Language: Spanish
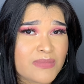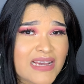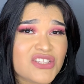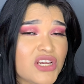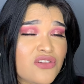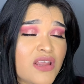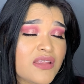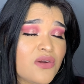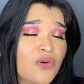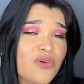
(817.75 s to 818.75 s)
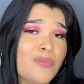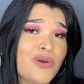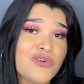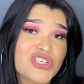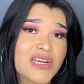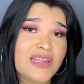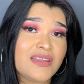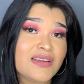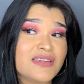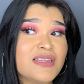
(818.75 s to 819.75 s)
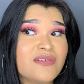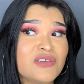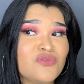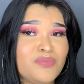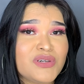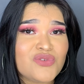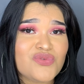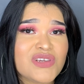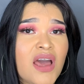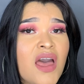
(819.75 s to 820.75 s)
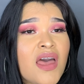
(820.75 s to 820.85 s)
Max. Ya no la tengo conmigo, ya la tiré, estaba súper sucia.